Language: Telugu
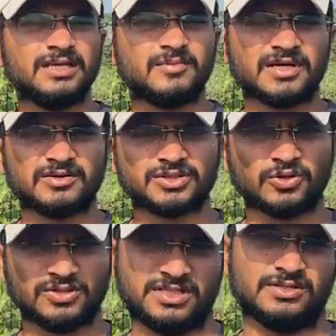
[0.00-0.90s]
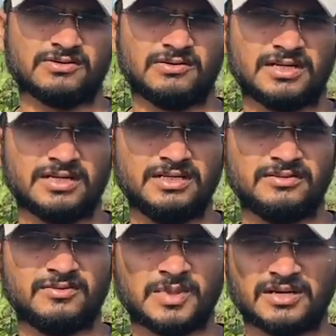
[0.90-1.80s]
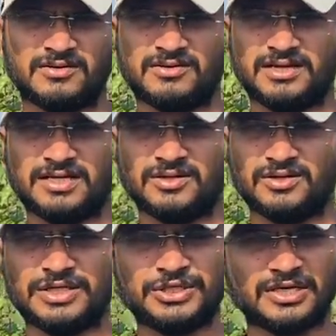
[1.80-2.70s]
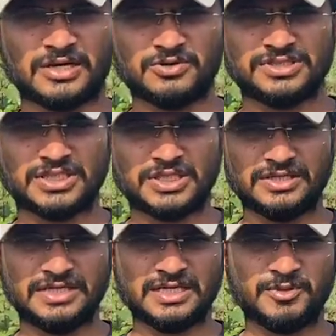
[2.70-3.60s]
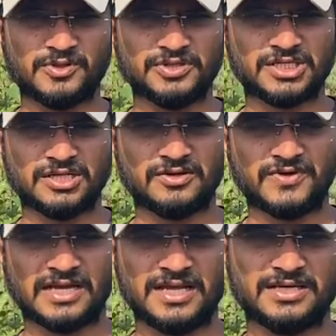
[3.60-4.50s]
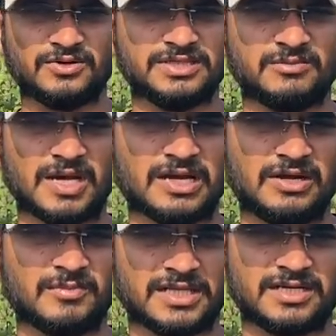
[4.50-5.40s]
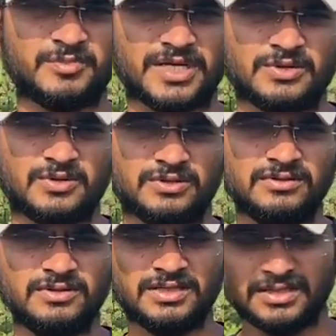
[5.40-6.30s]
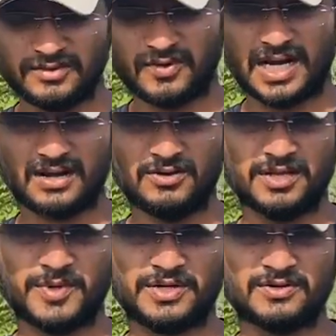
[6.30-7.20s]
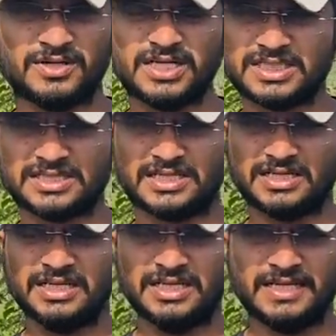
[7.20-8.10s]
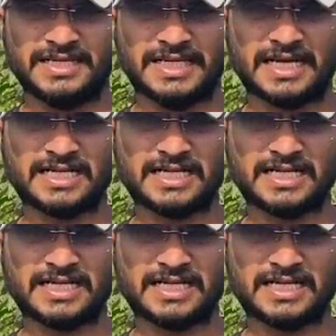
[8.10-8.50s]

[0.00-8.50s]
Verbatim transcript: మనం స్టోర్ చేసుకోవాలండి మనం ఏదో యూరియాకి వచ్చేదో డిఏపికి వచ్చేదో ఫెర్టిలైజర్కి వచ్చే బ్యాగుల్లో మాత్రం పెట్టకూడదు వాటిలోనే పెట్టుకొని కాస్త ఎండ